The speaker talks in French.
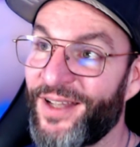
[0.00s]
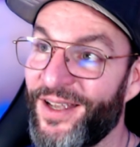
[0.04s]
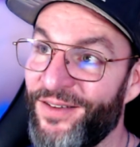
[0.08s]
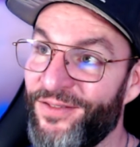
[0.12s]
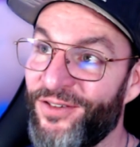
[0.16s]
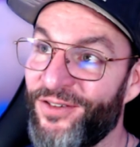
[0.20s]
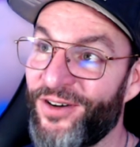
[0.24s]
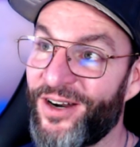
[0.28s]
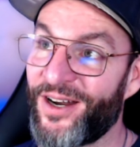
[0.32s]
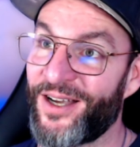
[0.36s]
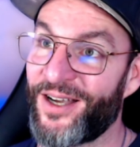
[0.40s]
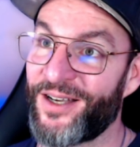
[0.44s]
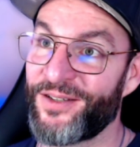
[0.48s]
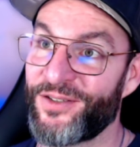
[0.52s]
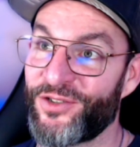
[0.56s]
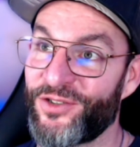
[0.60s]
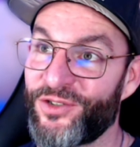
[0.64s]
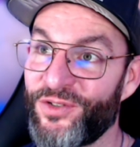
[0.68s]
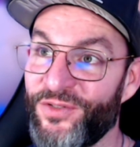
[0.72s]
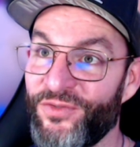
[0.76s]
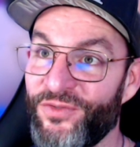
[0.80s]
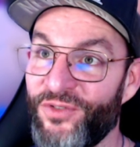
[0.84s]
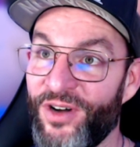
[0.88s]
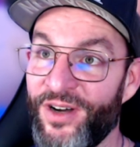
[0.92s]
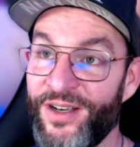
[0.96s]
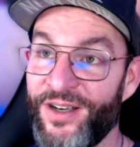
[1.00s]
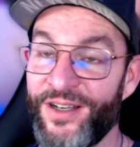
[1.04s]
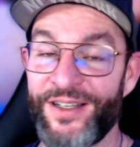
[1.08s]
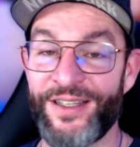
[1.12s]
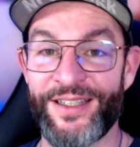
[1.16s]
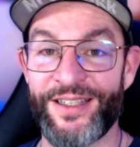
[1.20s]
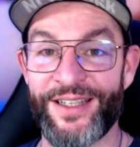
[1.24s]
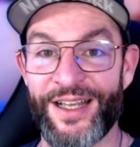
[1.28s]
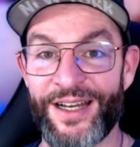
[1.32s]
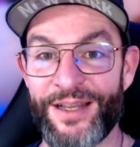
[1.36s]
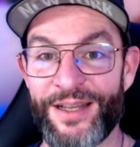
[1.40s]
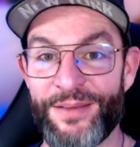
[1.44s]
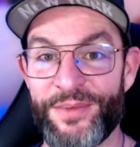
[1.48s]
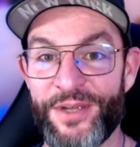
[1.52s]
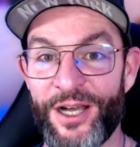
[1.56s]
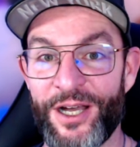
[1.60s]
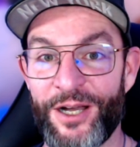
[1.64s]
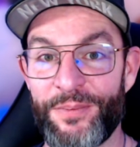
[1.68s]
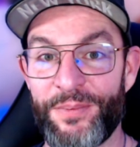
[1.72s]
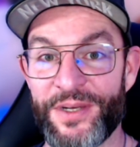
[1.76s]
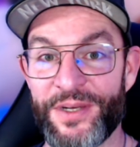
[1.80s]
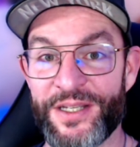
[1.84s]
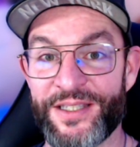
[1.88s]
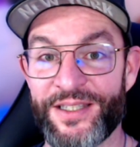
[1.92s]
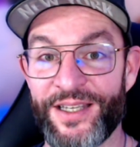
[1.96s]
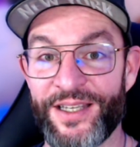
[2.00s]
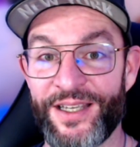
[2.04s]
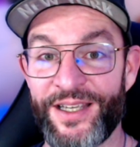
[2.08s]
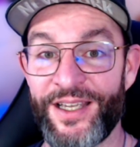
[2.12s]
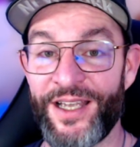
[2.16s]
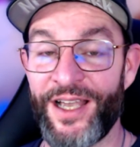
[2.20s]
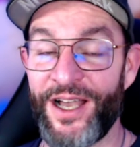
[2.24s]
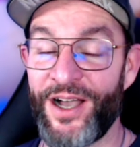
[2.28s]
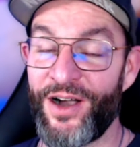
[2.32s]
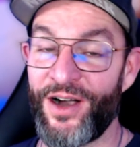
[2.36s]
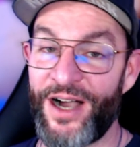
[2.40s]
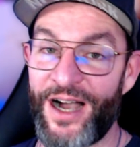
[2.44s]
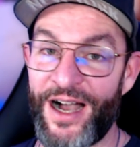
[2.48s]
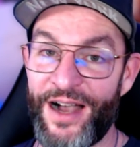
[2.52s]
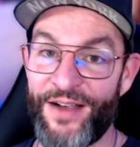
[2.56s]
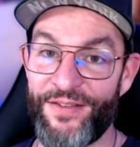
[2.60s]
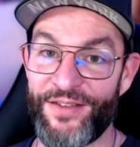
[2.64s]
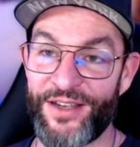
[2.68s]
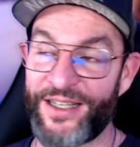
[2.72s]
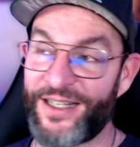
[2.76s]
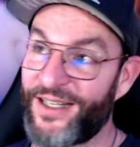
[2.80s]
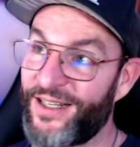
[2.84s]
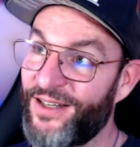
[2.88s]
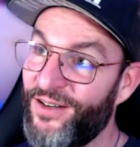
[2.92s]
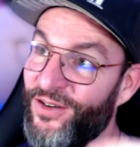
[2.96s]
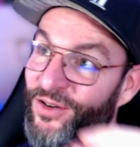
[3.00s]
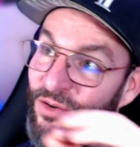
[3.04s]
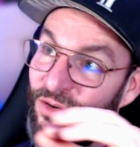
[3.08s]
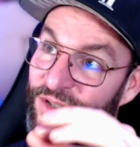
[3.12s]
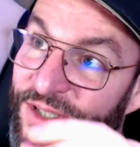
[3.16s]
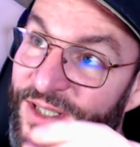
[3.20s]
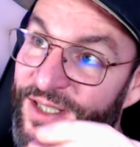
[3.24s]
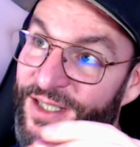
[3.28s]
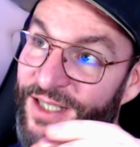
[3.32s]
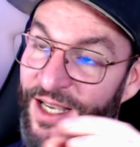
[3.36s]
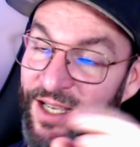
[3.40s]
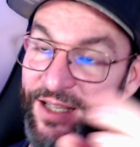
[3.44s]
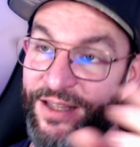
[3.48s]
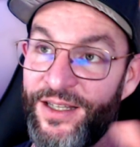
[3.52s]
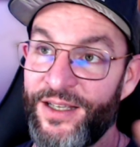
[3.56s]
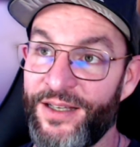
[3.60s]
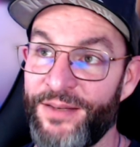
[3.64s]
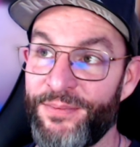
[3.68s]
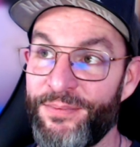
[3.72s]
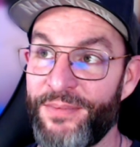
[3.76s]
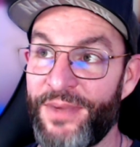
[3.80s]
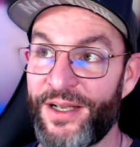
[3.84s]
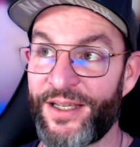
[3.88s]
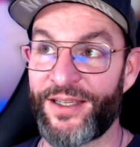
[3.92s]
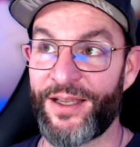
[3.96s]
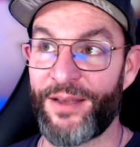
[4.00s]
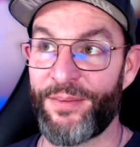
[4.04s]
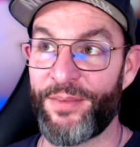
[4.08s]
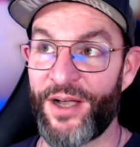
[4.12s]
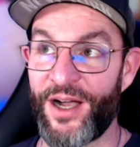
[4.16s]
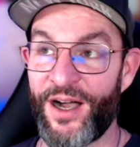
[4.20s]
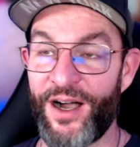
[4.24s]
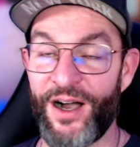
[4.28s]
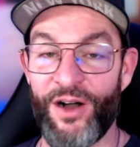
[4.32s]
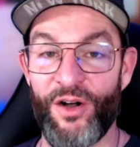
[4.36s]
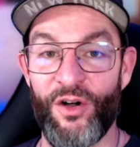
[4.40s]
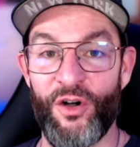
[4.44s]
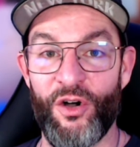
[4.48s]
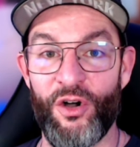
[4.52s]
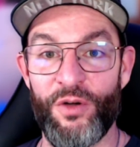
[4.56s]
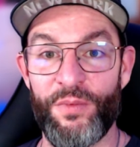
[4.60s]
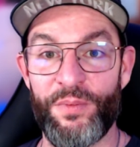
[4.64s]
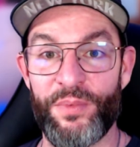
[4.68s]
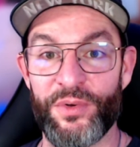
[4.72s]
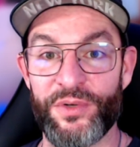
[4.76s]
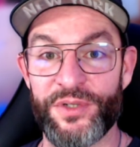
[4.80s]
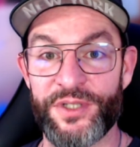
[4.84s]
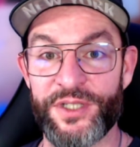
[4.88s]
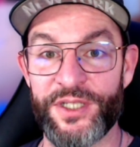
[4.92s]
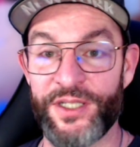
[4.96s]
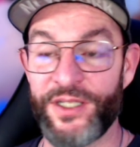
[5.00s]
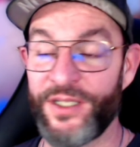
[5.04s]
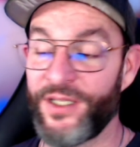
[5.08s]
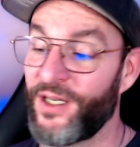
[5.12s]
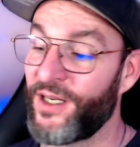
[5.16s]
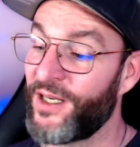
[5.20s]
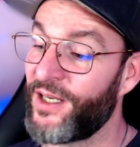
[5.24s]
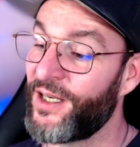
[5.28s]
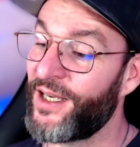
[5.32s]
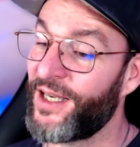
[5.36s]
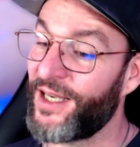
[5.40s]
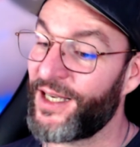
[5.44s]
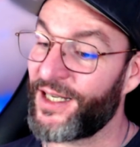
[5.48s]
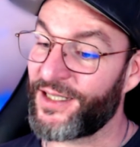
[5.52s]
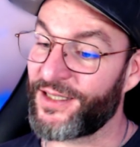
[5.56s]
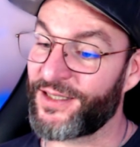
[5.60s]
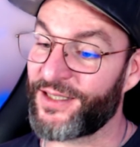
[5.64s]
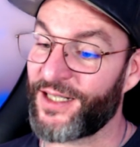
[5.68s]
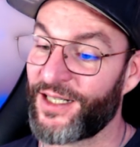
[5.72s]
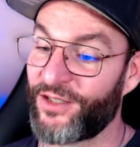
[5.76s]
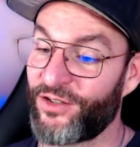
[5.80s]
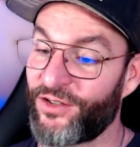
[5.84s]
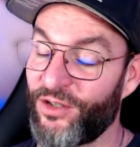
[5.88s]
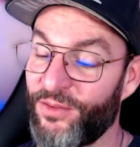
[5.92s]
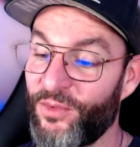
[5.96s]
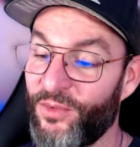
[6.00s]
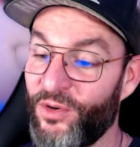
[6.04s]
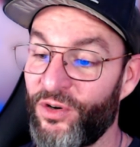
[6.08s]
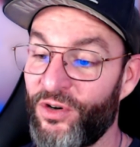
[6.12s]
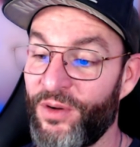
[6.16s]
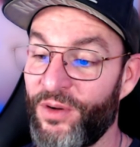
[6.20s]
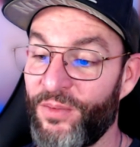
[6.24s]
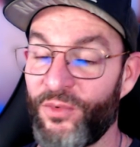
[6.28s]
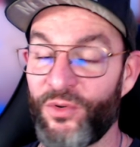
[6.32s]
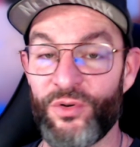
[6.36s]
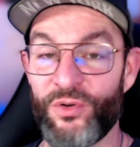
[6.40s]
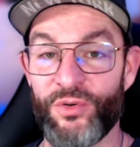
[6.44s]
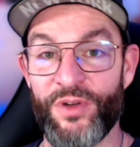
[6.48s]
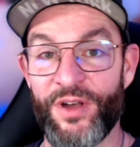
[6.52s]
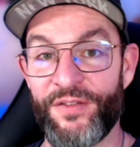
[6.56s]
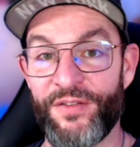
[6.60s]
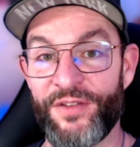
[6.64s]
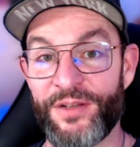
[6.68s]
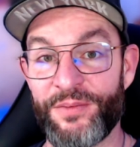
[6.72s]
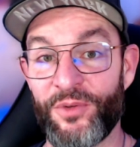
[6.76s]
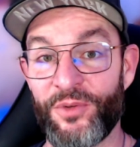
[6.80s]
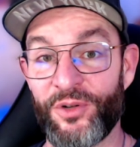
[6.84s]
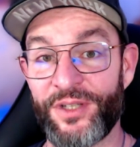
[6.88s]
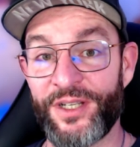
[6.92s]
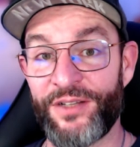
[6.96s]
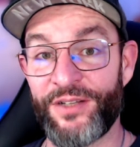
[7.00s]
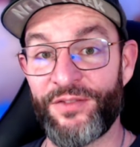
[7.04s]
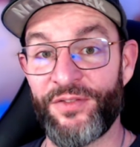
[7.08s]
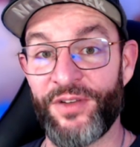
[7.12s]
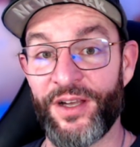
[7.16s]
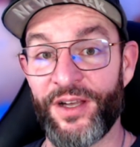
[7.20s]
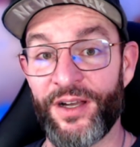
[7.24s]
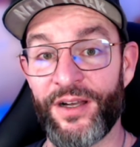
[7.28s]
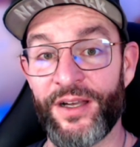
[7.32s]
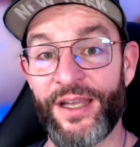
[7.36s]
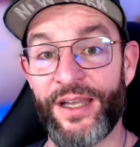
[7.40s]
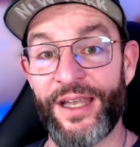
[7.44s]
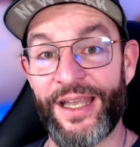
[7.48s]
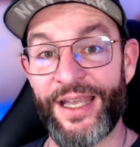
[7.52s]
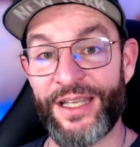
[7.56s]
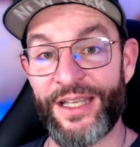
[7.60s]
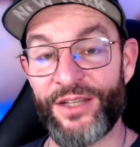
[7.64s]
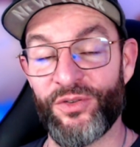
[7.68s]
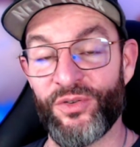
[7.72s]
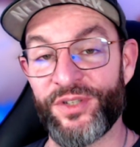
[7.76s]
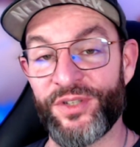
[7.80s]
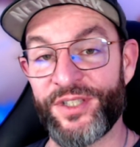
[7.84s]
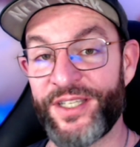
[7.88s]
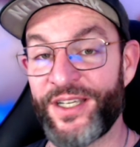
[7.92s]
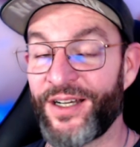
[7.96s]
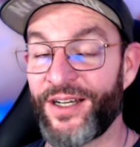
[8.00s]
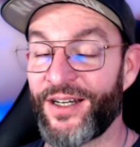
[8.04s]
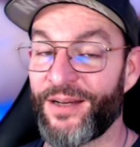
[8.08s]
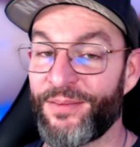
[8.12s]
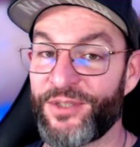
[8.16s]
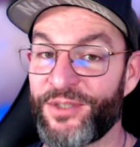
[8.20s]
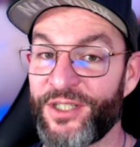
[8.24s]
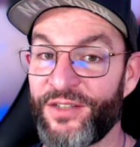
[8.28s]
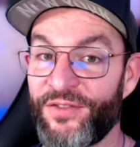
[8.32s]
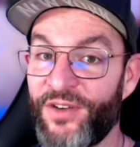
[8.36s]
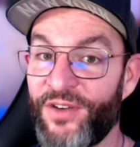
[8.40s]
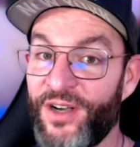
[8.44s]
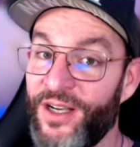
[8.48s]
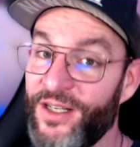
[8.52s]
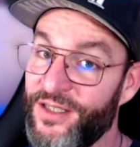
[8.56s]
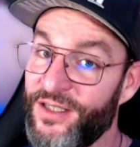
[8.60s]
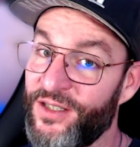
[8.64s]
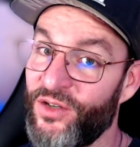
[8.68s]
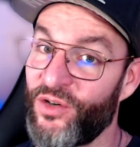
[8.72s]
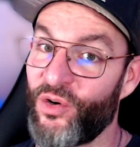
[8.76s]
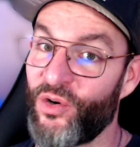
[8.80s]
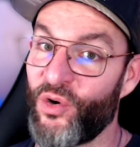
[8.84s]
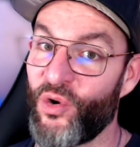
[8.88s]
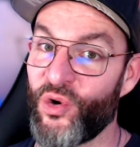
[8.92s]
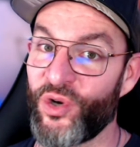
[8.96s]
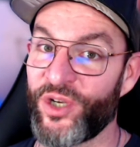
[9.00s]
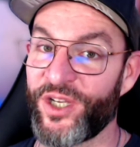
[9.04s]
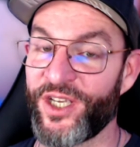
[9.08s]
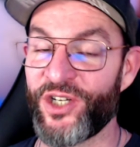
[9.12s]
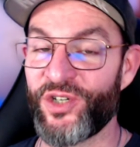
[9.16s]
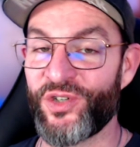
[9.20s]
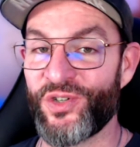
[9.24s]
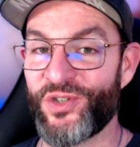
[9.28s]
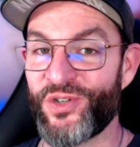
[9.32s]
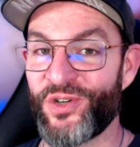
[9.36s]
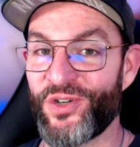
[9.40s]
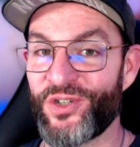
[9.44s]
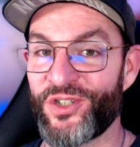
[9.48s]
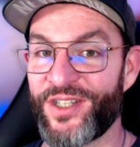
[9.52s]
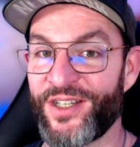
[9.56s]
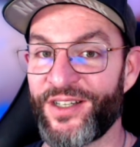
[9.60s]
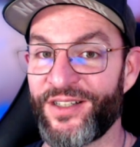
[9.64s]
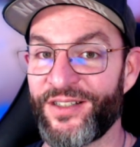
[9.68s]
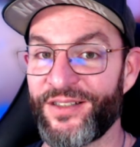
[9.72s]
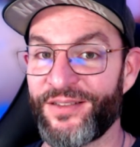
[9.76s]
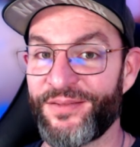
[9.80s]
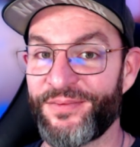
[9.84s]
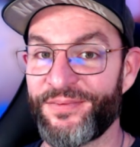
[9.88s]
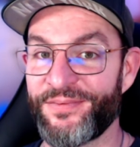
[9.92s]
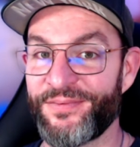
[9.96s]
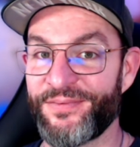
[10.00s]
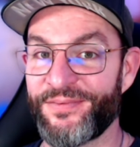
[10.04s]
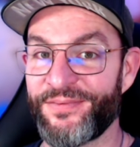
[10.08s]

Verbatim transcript: Et voilà, tu vois qu'elle est bien repassée avec l'autre scène, ma caméra en petit, exactement comme on lui avait demandé de faire, et de dire la petite phrase Ok, je change ça.